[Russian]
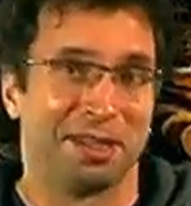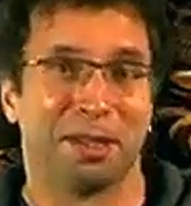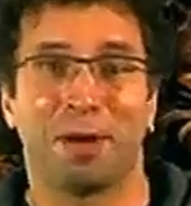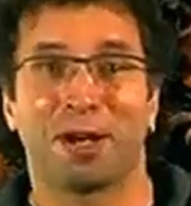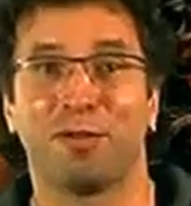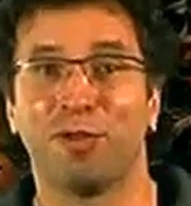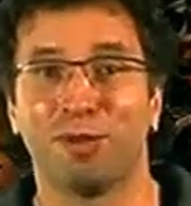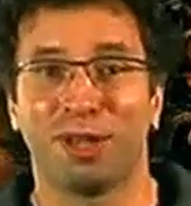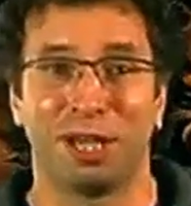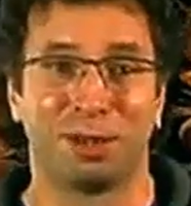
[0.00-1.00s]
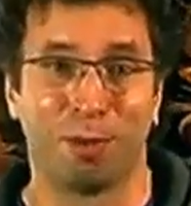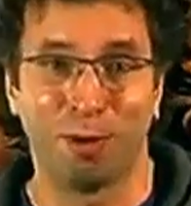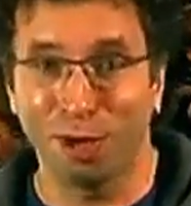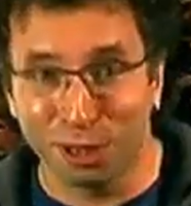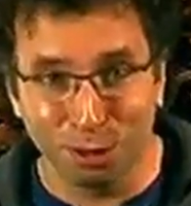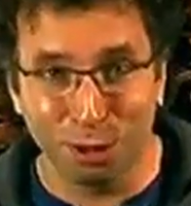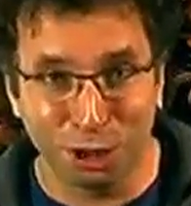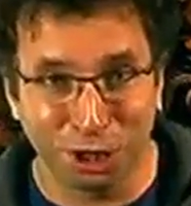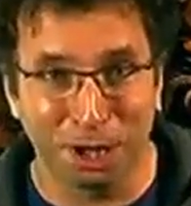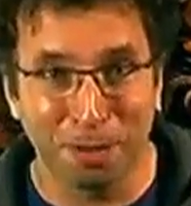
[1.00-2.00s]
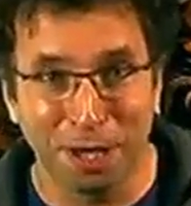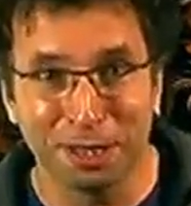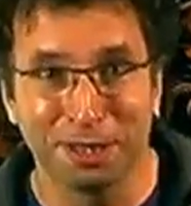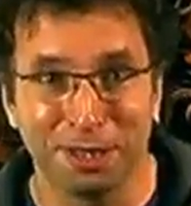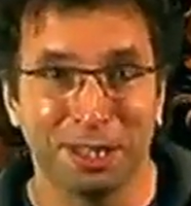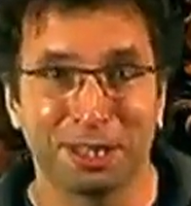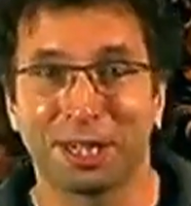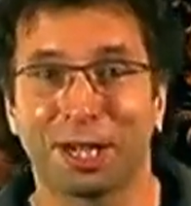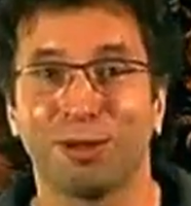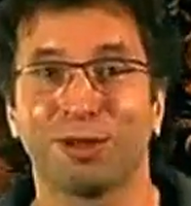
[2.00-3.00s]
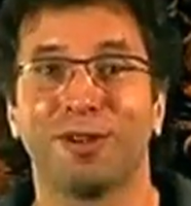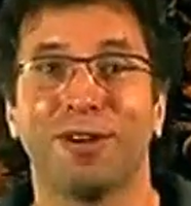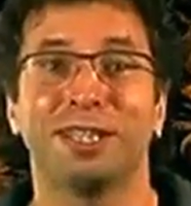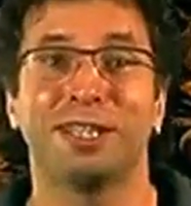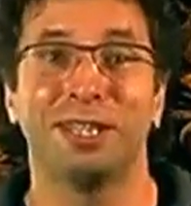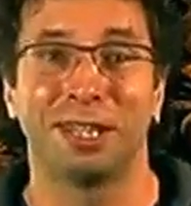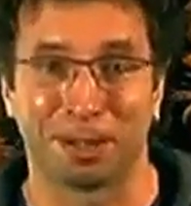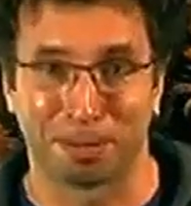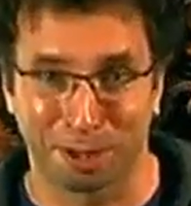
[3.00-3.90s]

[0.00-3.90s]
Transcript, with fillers: на парфюм Light Blue от Dolce Gabbana и одеколон «Гвоздика»,